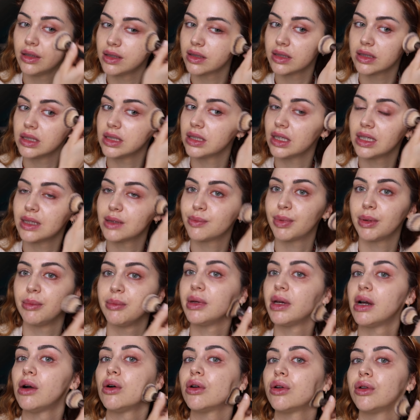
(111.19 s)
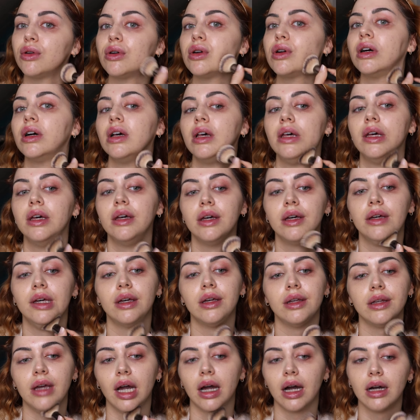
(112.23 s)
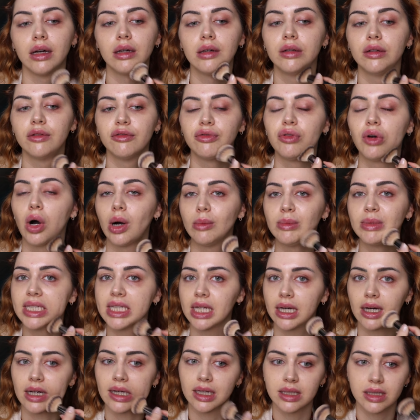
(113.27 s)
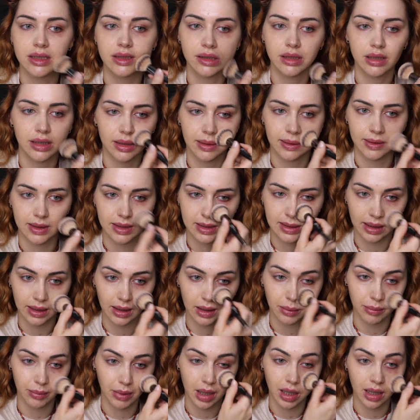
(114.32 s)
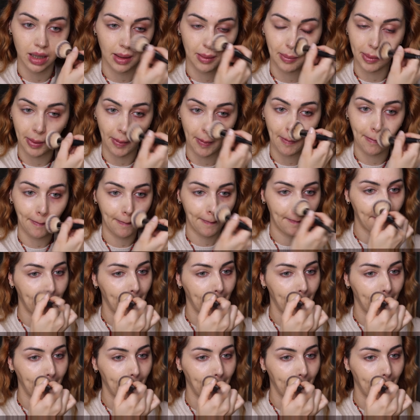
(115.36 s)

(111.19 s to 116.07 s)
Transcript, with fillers: Es ist ja jetzt bei mir auch noch ja, vormittags, äh, sage ich mal, aber